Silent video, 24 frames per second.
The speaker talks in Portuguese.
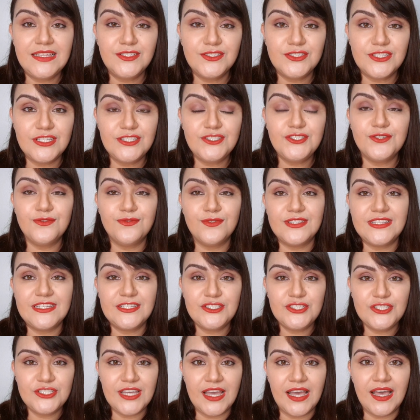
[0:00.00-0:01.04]
E, gente, eu vou
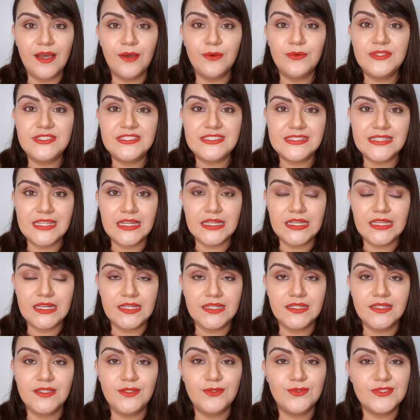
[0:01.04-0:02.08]
deixar o
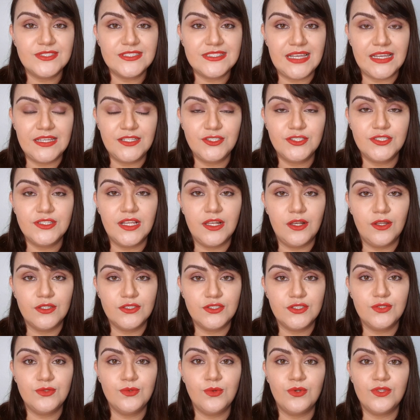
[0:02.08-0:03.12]
Instagram e o site da
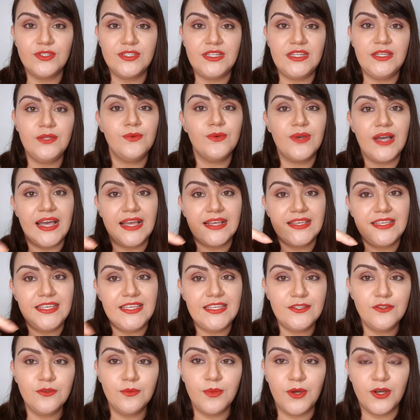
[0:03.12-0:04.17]
loja do Rodrigo
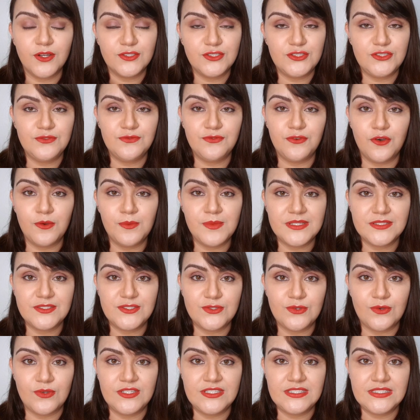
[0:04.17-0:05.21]
aqui no box de
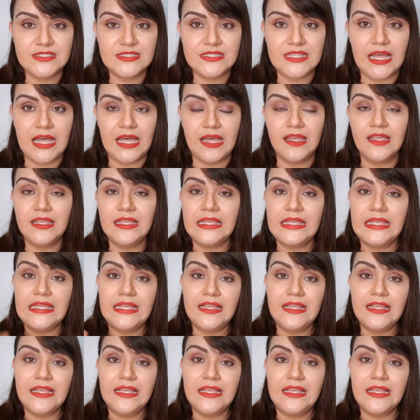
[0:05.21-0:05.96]
informações, tá?